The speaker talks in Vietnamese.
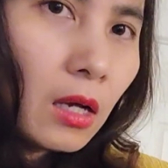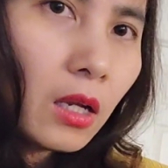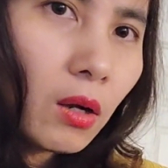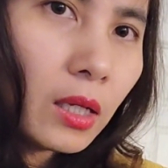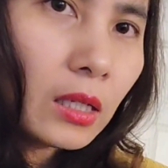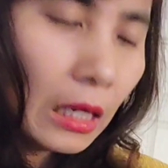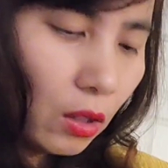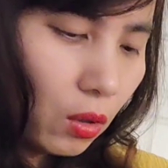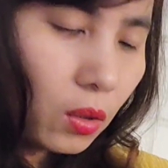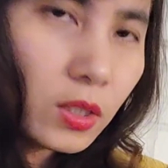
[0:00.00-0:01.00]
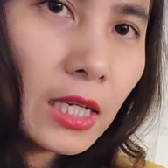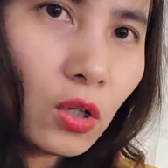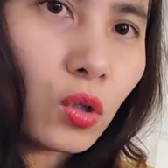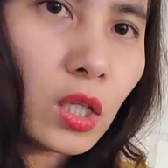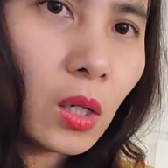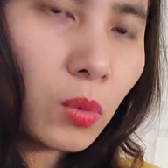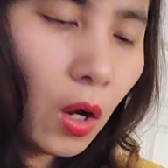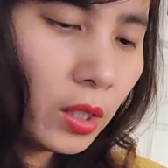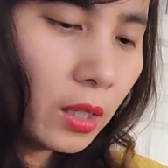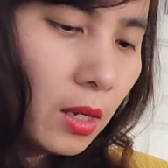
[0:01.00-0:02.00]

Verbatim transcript: cái lọ này thì là lọ chính rồi thì không nói này